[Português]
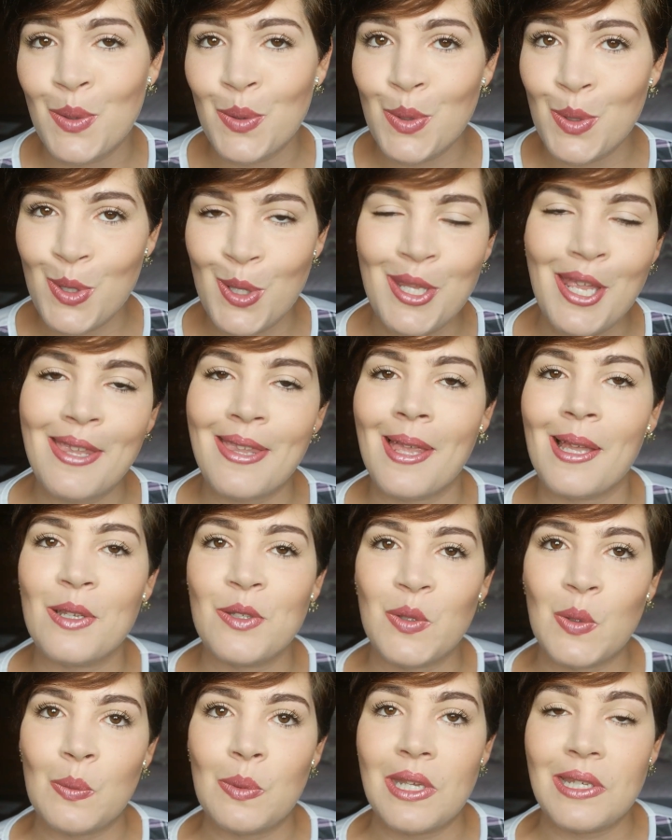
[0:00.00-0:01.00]
tudo no detalhe
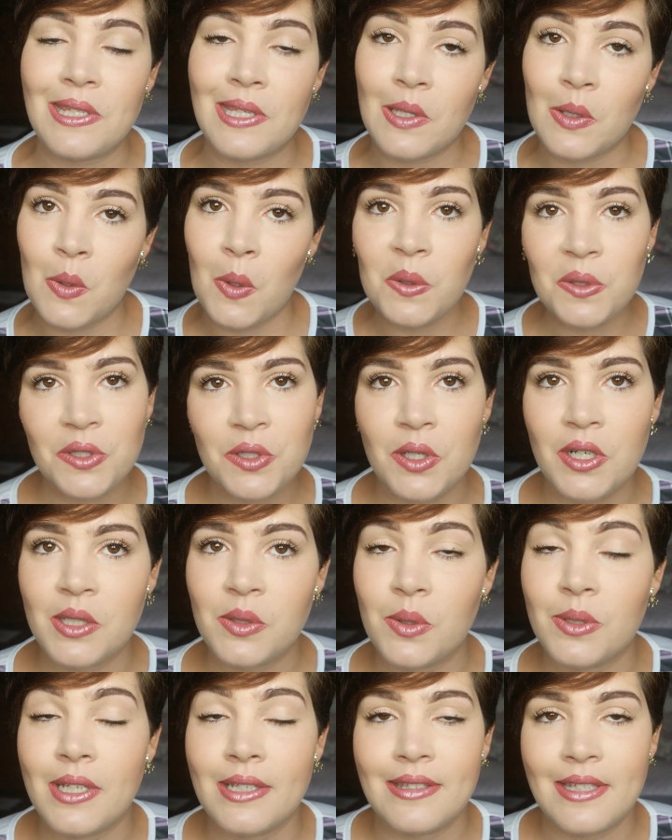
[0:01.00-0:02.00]
sobre esse
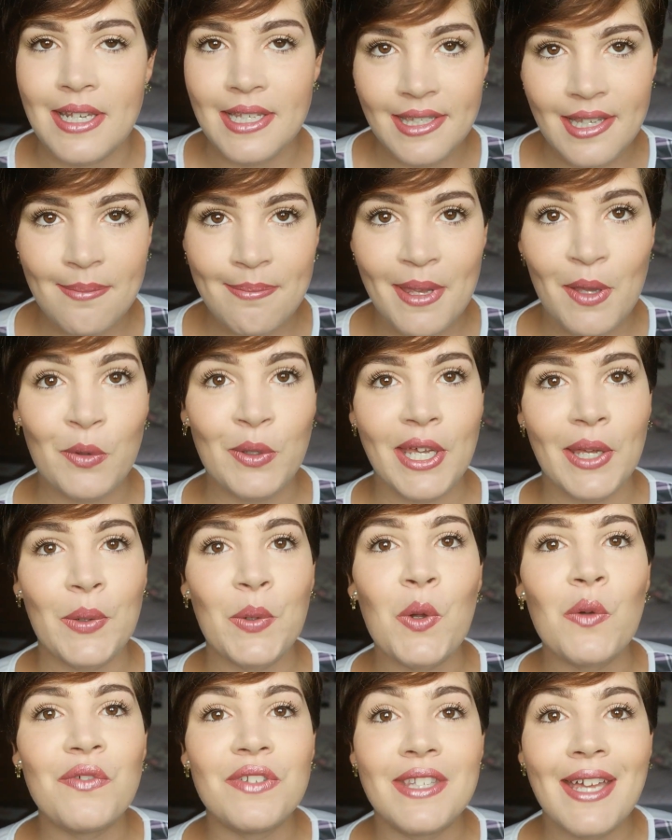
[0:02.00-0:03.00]
condicionador da 3CM, eu
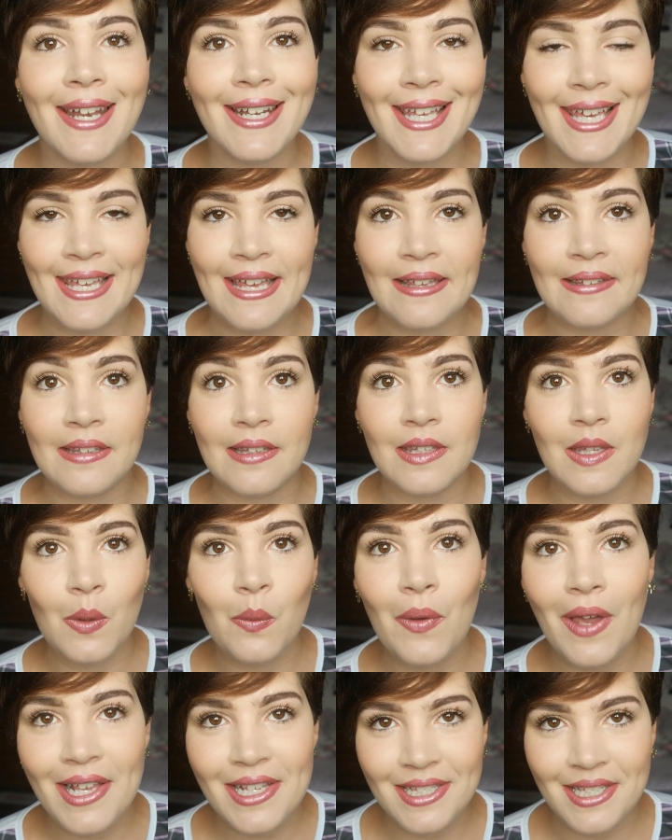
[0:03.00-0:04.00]
quero convidar quem ainda
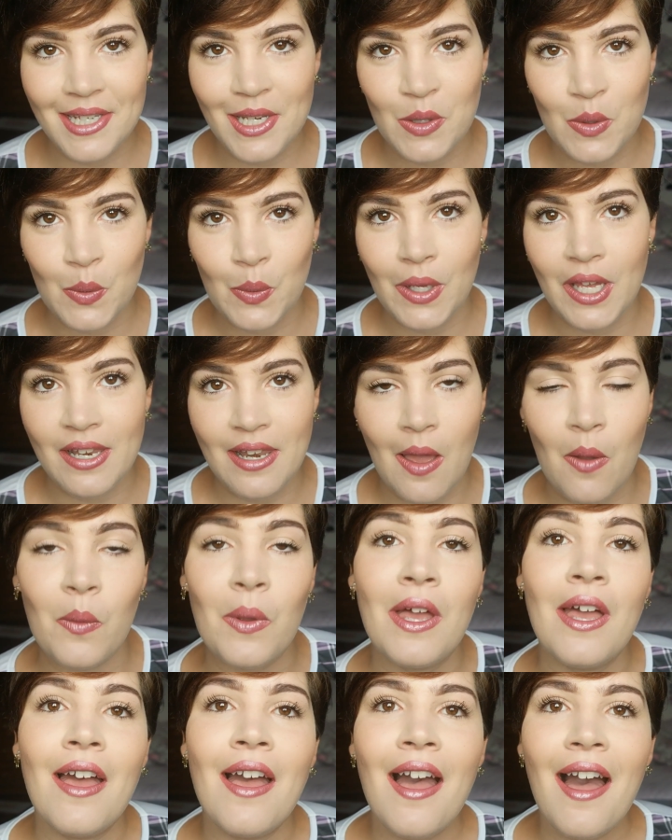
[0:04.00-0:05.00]
não é inscrito no canal
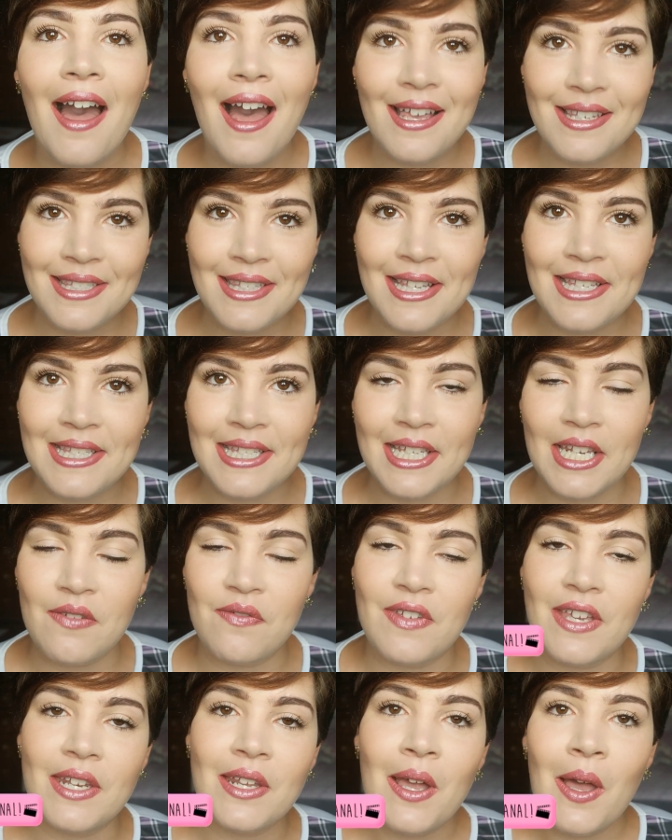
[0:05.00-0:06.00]
a se
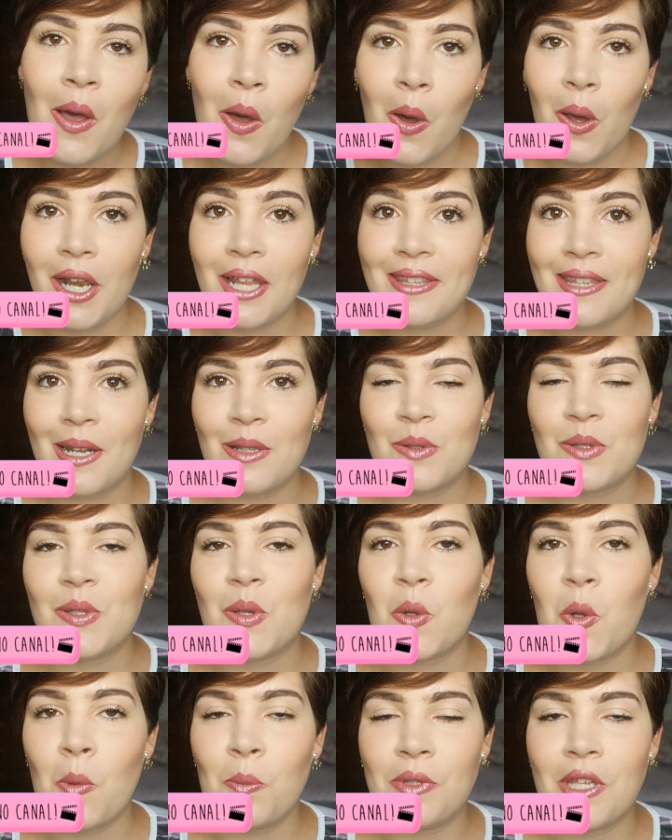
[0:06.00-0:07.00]
inscrever. Rola a tela do
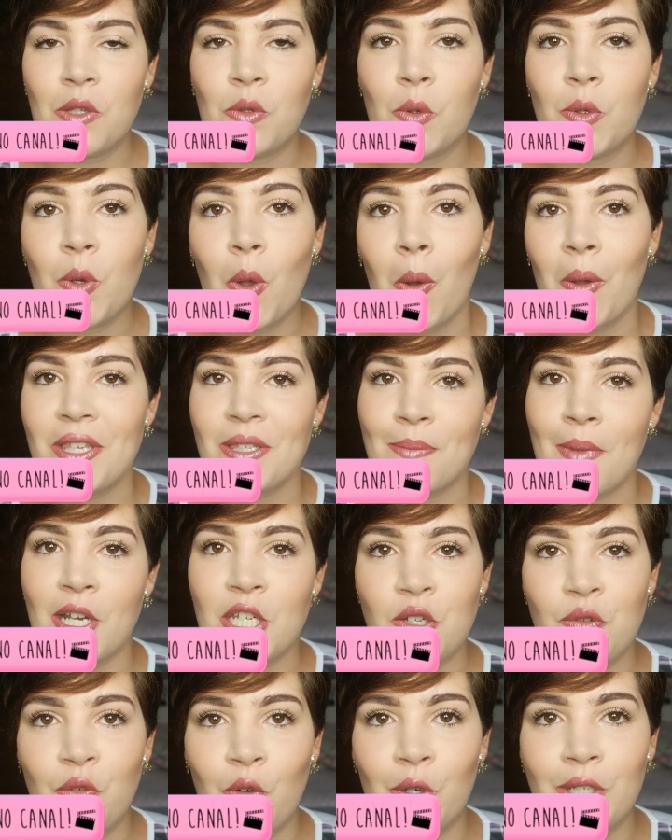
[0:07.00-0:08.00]
seu computador ou
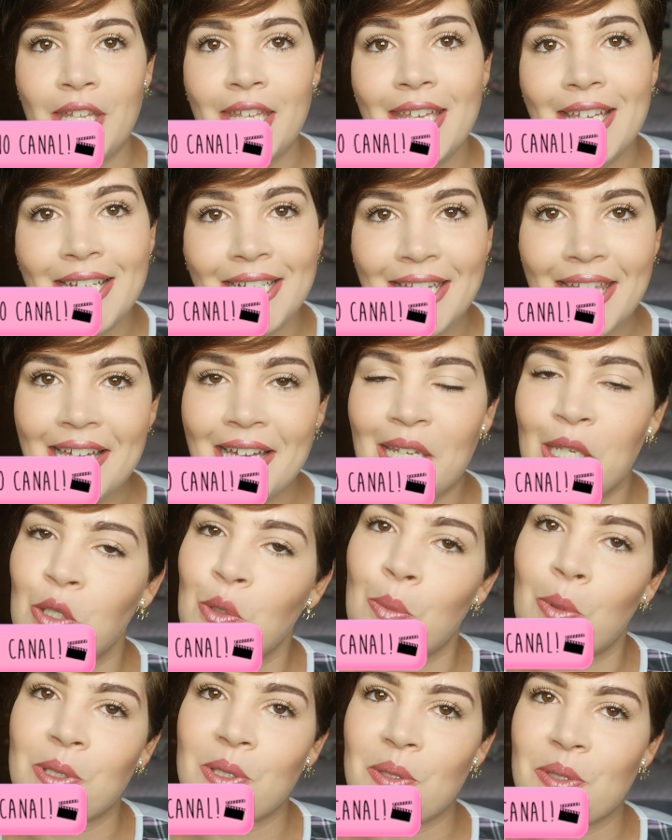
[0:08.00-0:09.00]
smartphone e clica ali
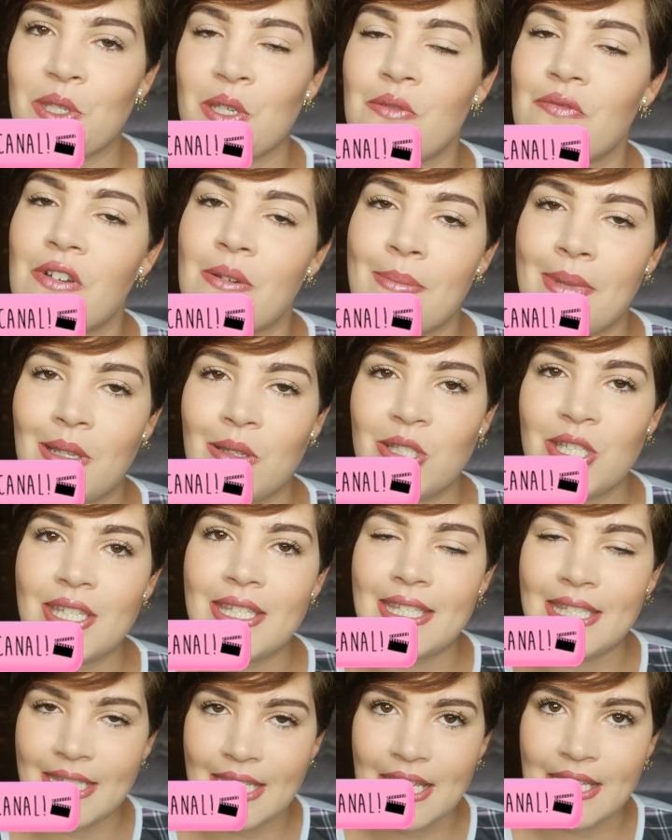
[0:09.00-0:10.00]
no botãozinho vermelho de
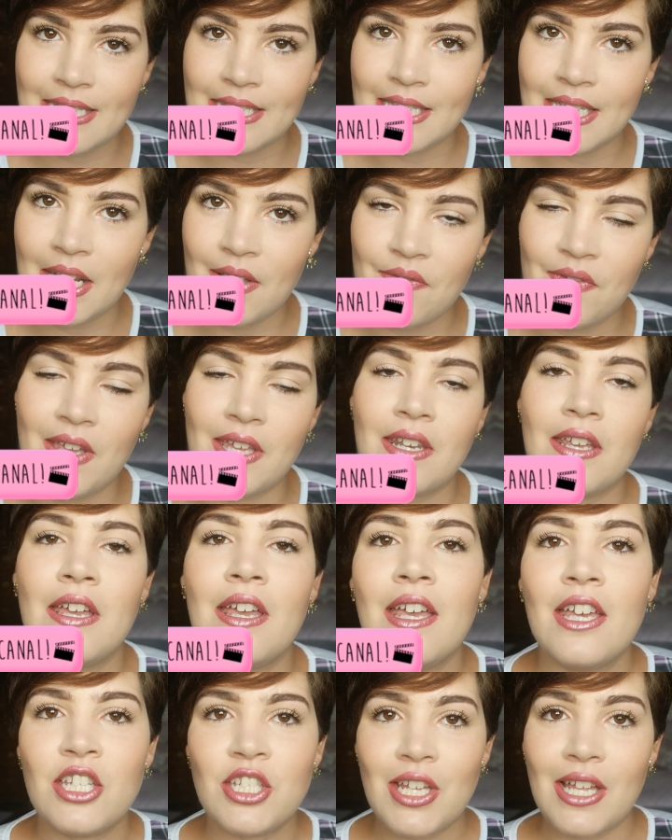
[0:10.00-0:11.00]
se inscrever.
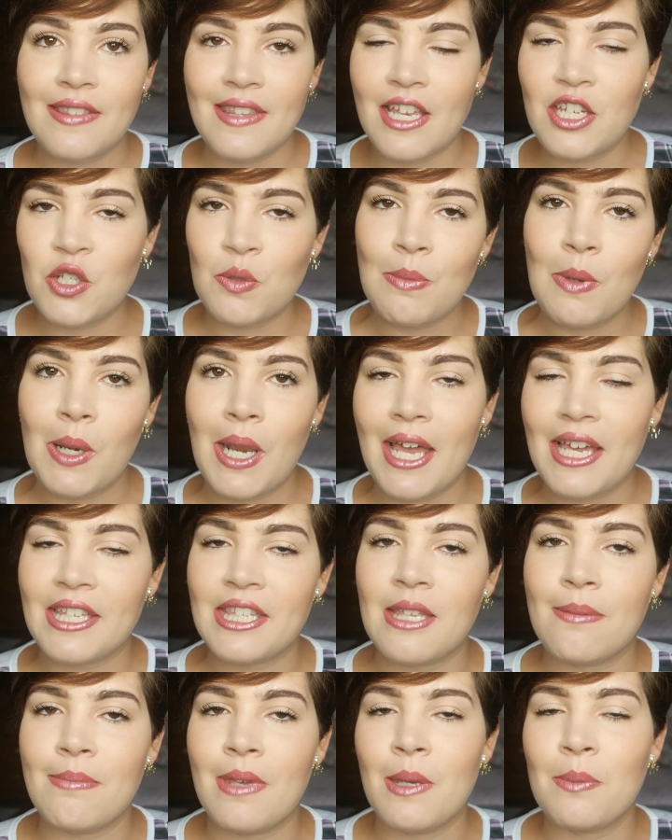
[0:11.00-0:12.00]
Já deixa o meu like
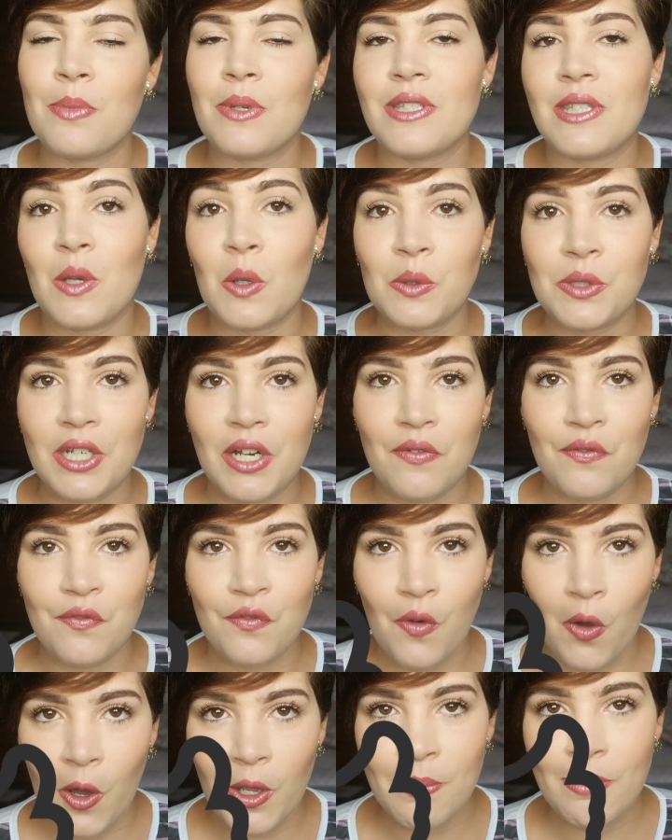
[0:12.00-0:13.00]
também, pois é outra
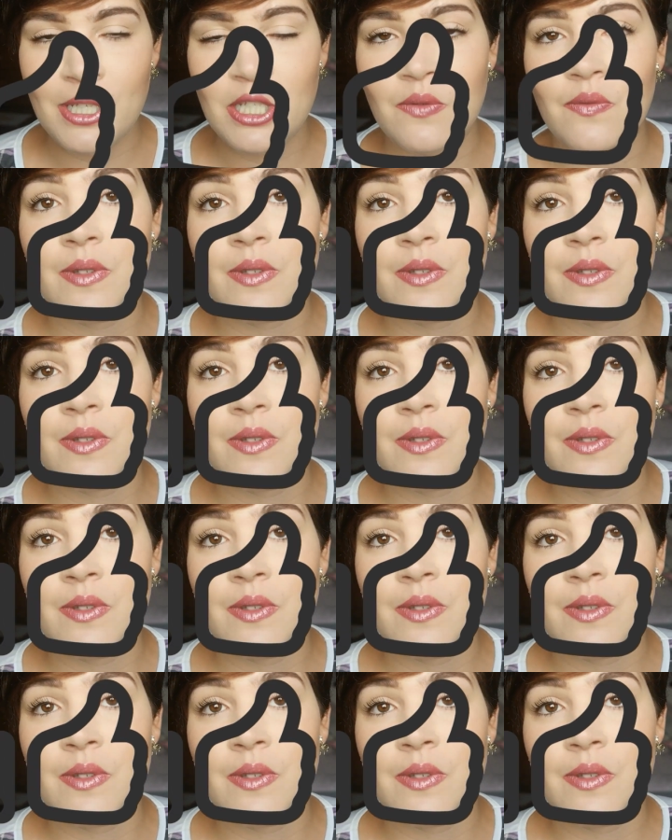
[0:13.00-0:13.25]
forma de